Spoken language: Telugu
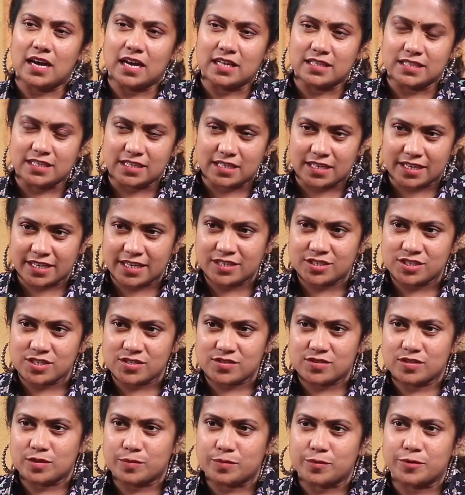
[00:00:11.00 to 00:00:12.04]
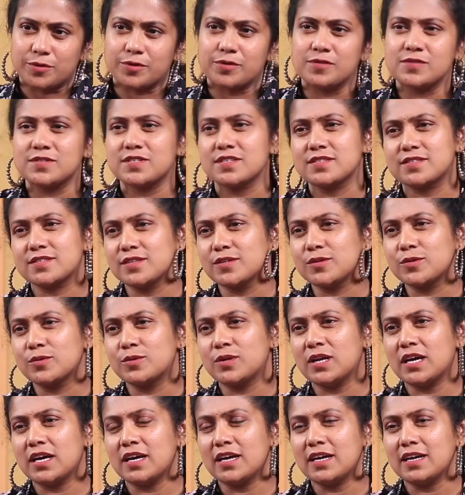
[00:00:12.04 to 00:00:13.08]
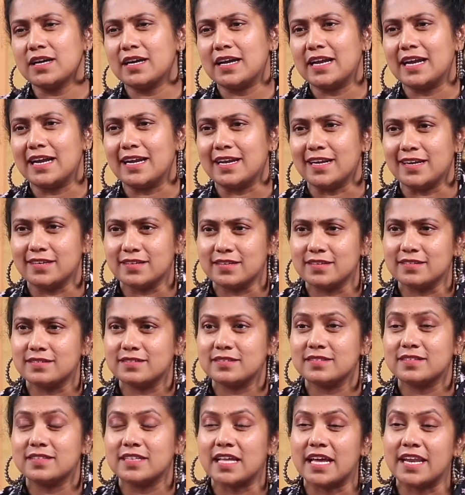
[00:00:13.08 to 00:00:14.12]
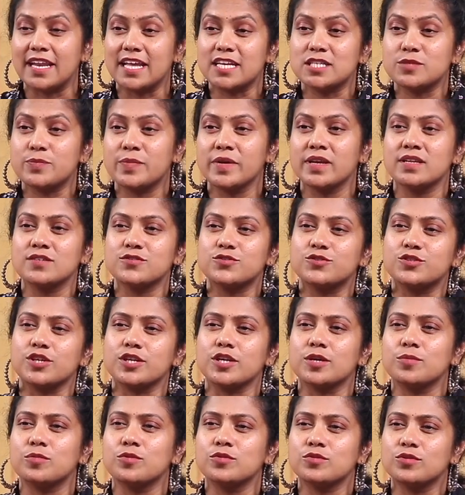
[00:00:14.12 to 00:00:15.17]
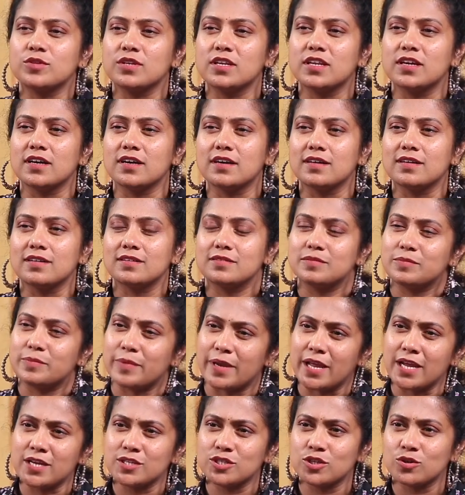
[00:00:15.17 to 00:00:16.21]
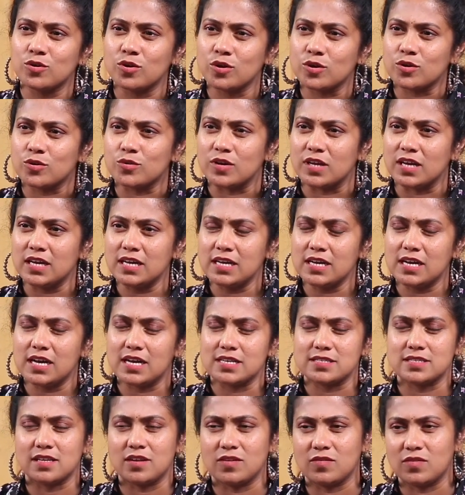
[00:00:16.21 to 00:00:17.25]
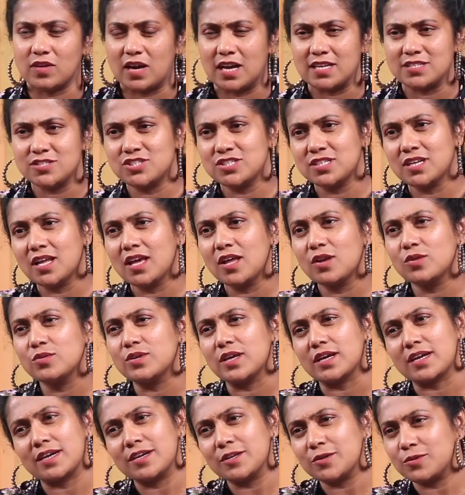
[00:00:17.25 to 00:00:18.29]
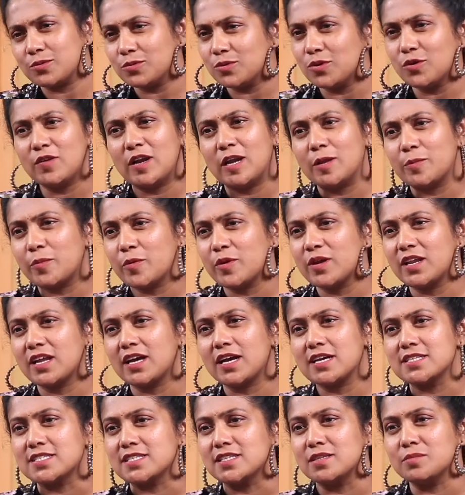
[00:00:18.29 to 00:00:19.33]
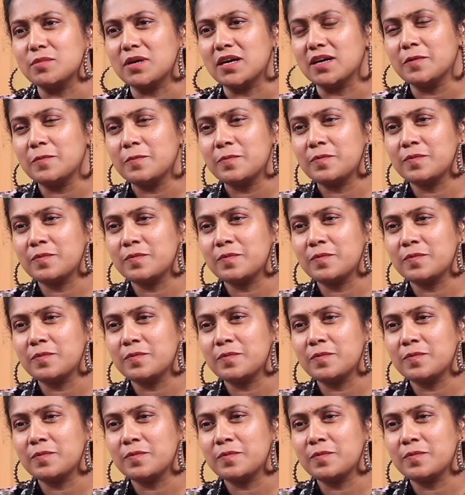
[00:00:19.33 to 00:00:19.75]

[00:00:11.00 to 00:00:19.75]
అది క్రియేట్ చేస్తున్న ప్రొడ్యూసర్స్కి కూడా అండ్ దాన్ని ఎక్స్పీరియన్స్ చేయబోతున్న ప్రేక్షకులకు కూడా అసలు అంచనాలు ఎక్కడికో వెళ్ళిపోయిన ఆ సినిమా